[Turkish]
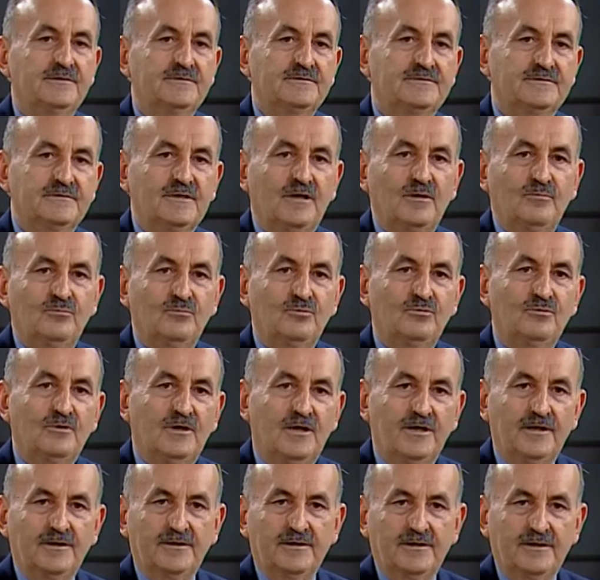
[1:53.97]
İstanbul,
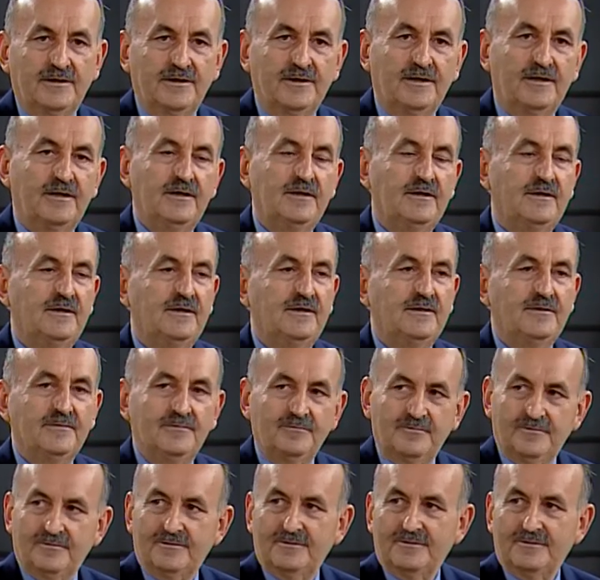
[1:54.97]
Ankara, e,